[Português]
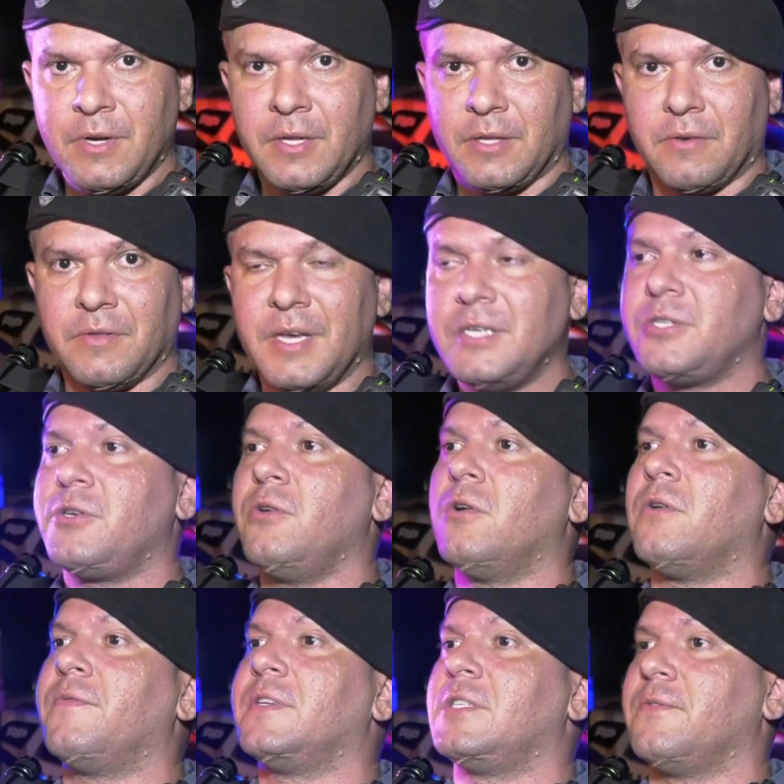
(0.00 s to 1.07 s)
Então, desde que
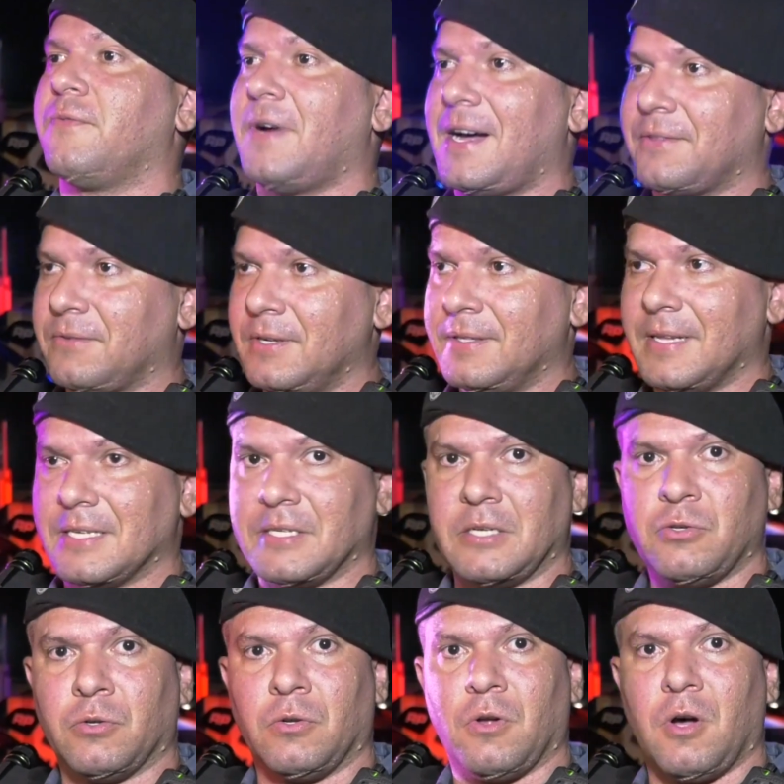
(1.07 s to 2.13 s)
houve esse fato na cidade
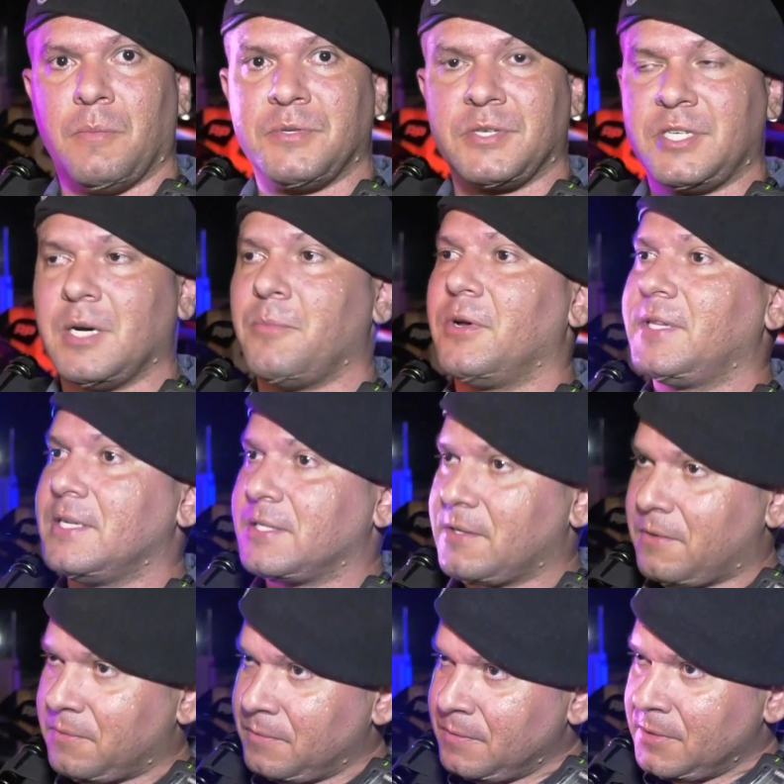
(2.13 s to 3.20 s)
de Rondonópolis, que chamou a
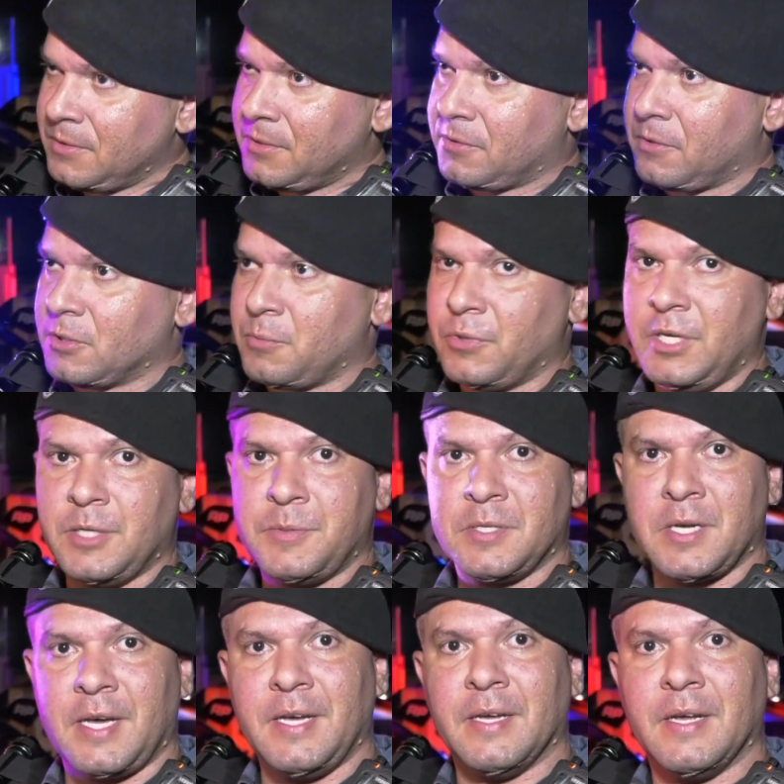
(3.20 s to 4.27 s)
atenção de todos os munícipes
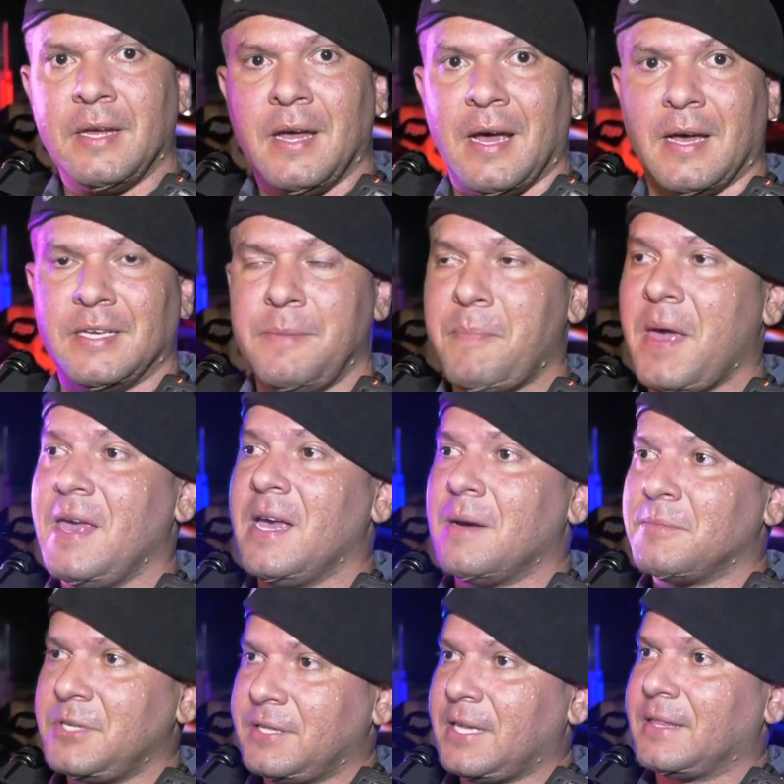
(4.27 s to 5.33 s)
aí, eh,
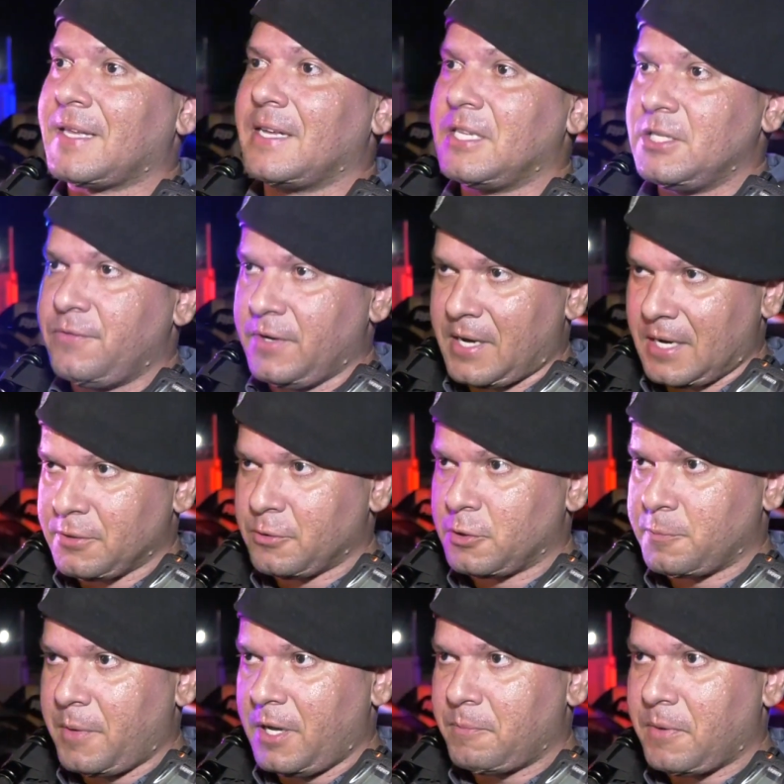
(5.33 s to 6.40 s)
empenhamos em tentar identificar esse
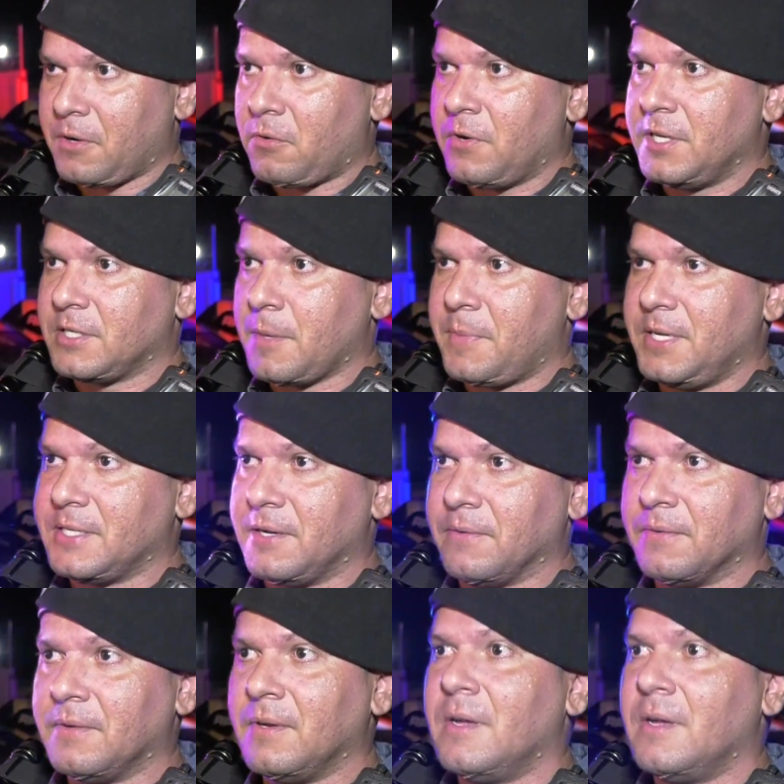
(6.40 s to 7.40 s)
suspeito para correr essa prisão.